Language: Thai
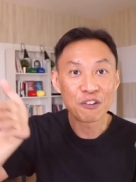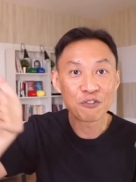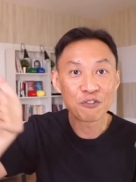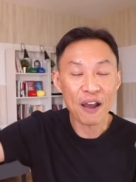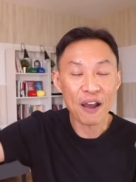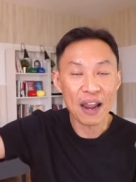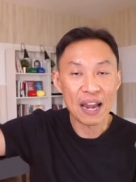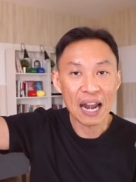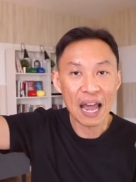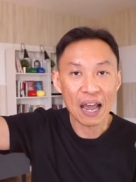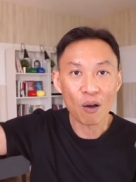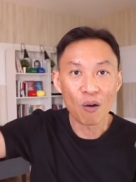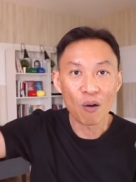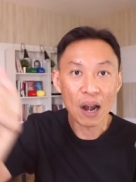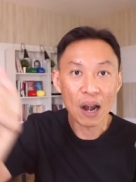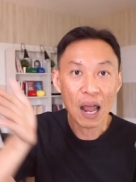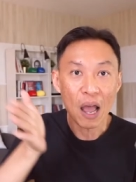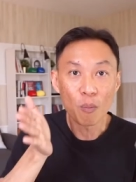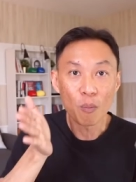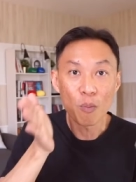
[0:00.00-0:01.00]
อไฟหลักของ
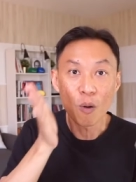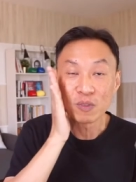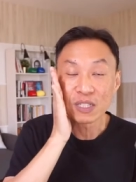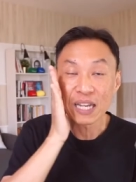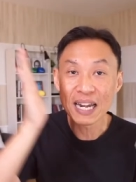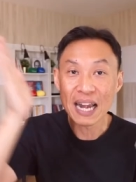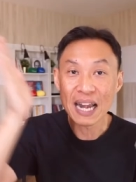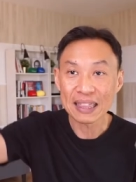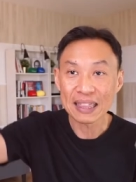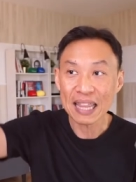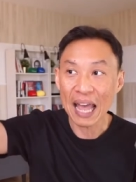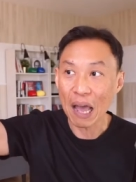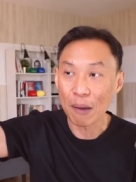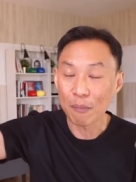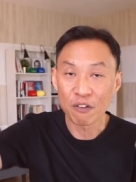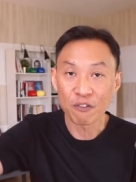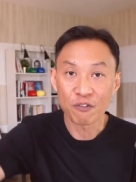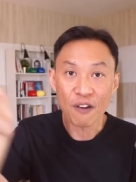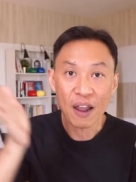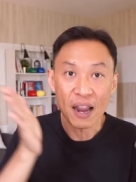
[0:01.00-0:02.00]
เราผมใช้หน้าต่าง
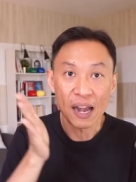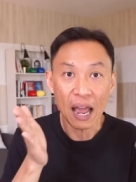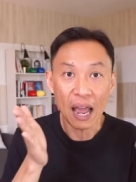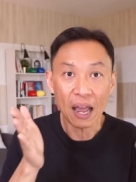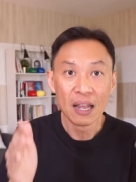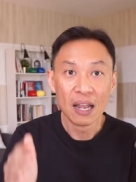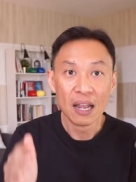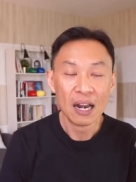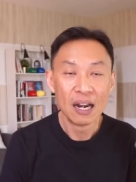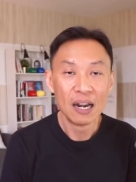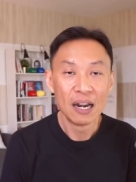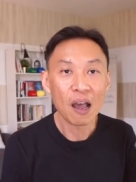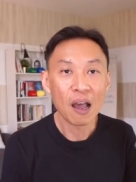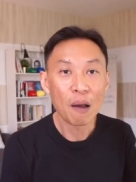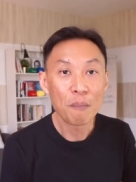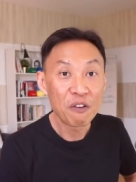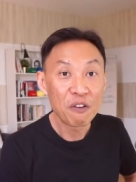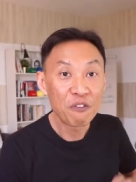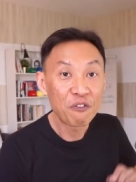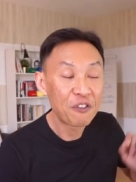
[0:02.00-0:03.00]
เป็นไฟหลักแล้วก็
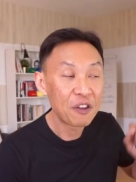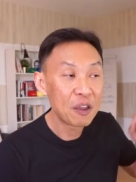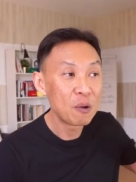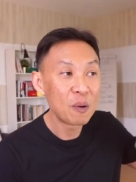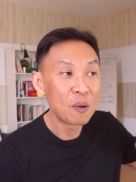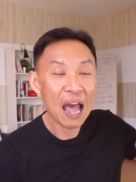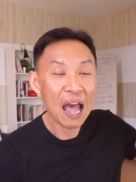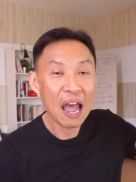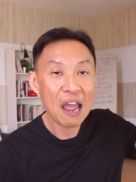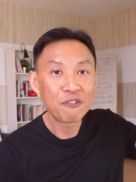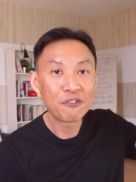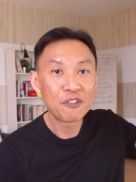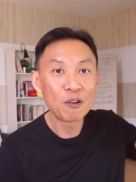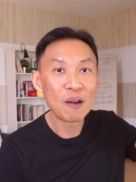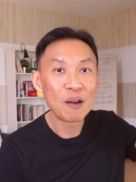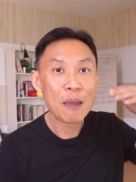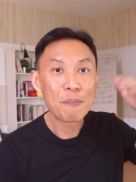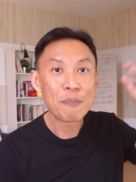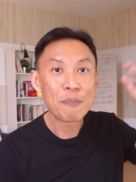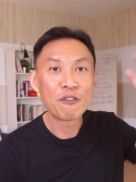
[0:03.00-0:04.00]
มี fill light fill
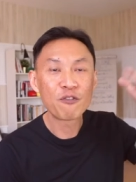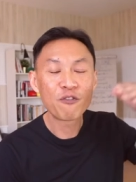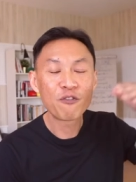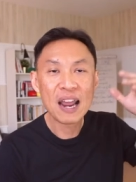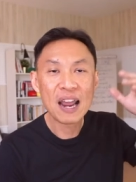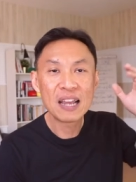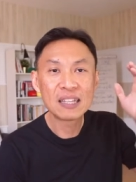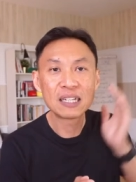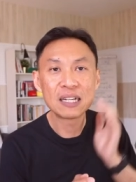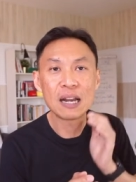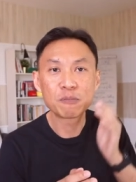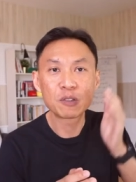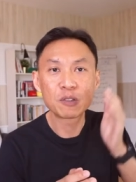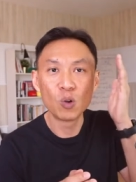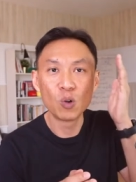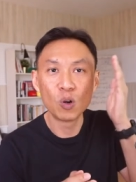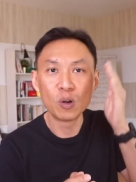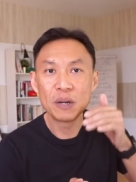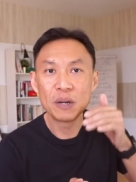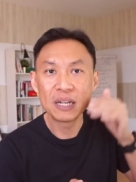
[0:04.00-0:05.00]
light เป็นไฟสนับส
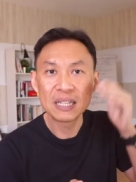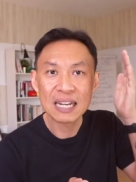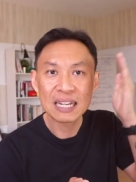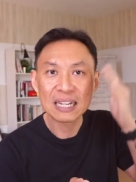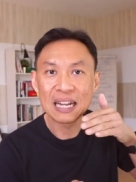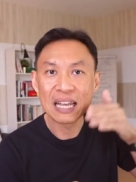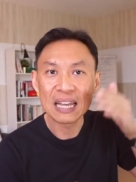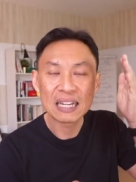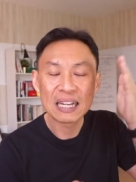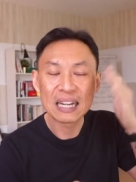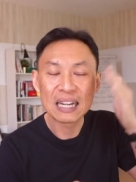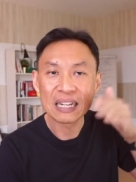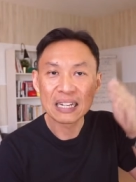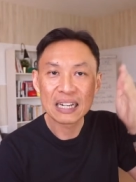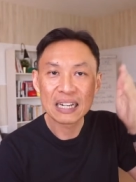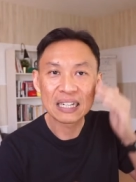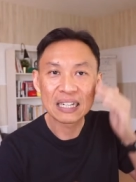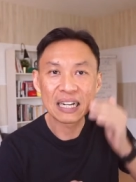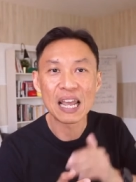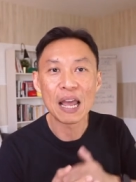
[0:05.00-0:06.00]
นุนเพื่อจะเก
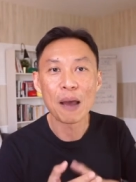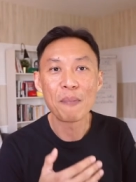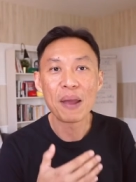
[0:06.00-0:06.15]
ลี่ยๆ